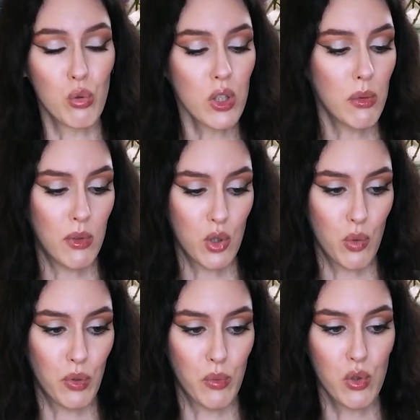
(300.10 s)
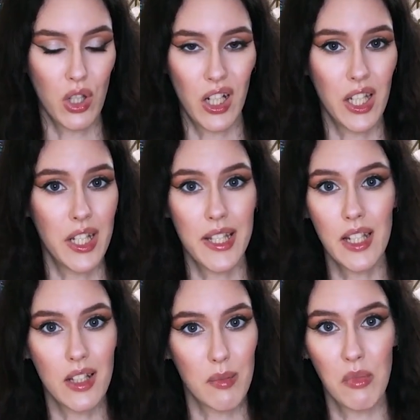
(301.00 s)
зуд небольшой, потому что она не
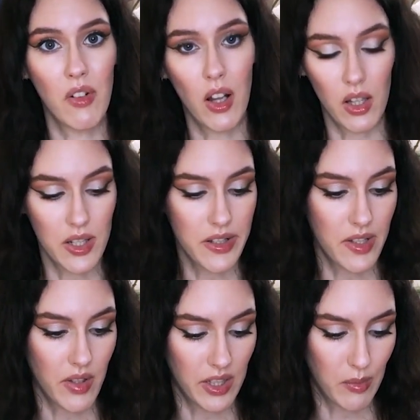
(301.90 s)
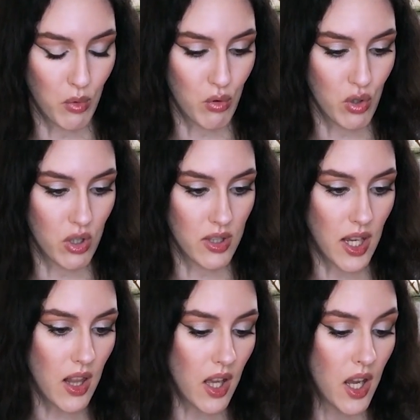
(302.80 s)
сильно смывала, естественно, там кожное
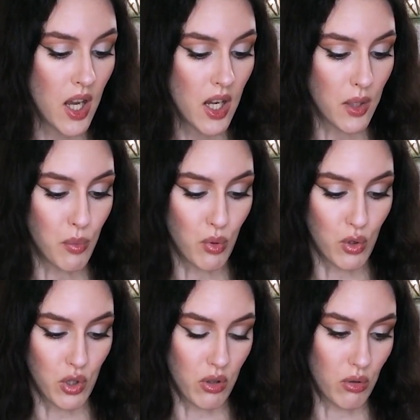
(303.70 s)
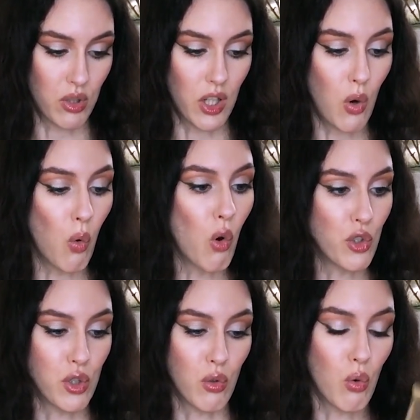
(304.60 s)
сало и прочее, то есть она
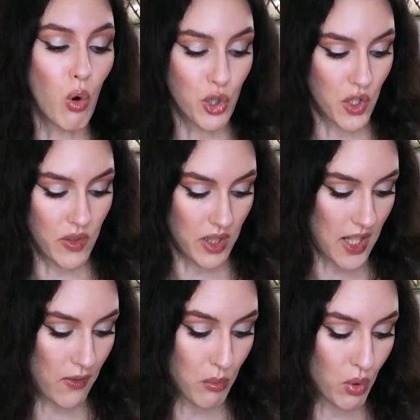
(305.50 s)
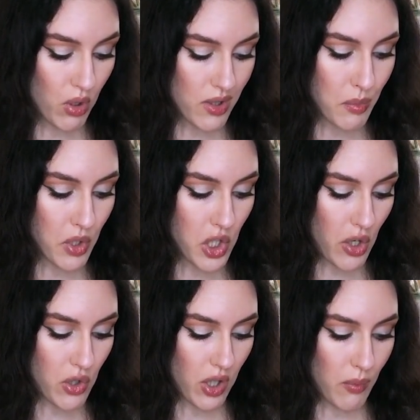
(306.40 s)
очень-очень в составе много
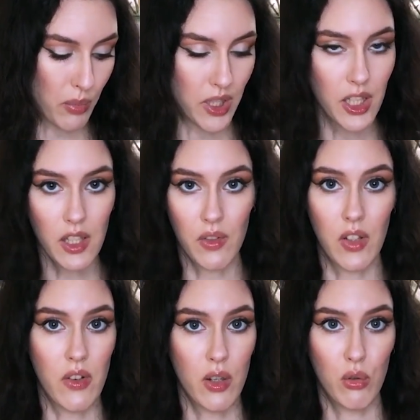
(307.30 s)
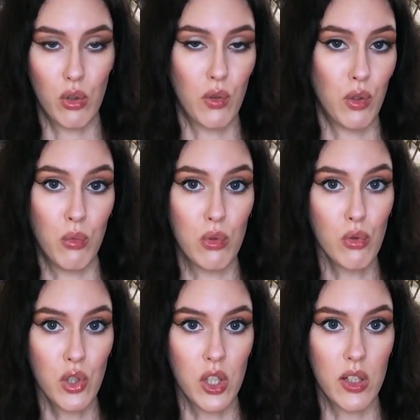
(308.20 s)
смягчающих компонентов, наверное, только в том
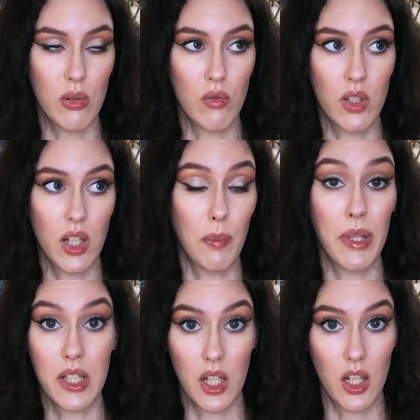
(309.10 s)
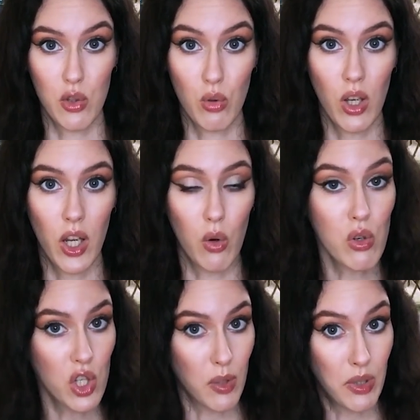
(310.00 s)
случае, если у вас капец какая сухая
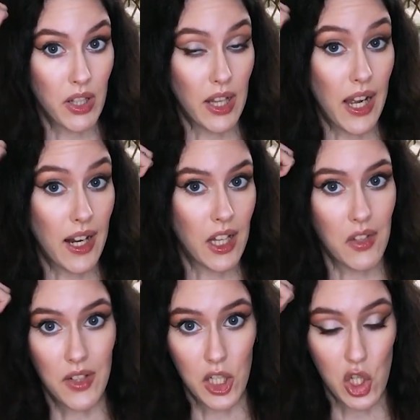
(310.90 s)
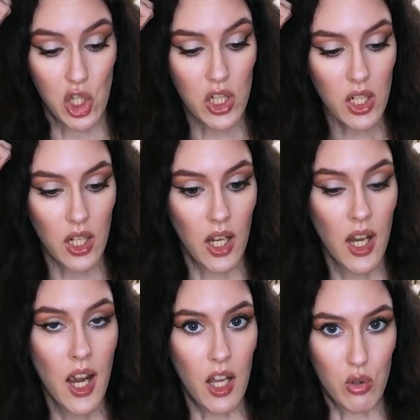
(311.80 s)
кожа, именно на голове, не жирная,
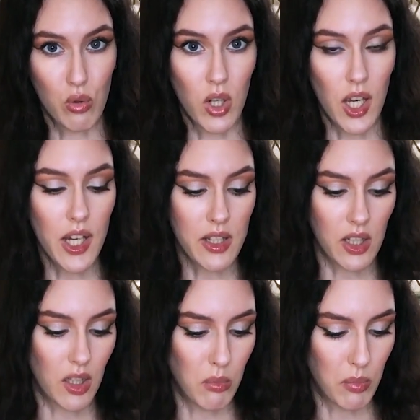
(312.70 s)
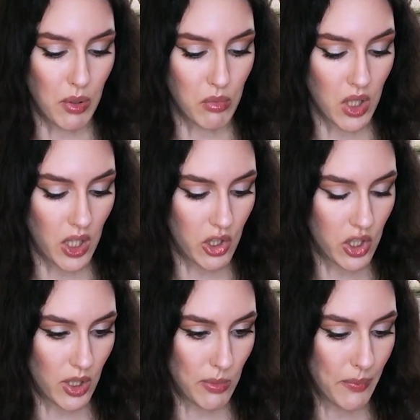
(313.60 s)
а сухая с такими прям
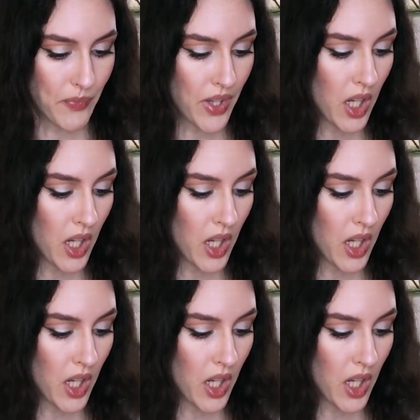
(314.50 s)
трещинами.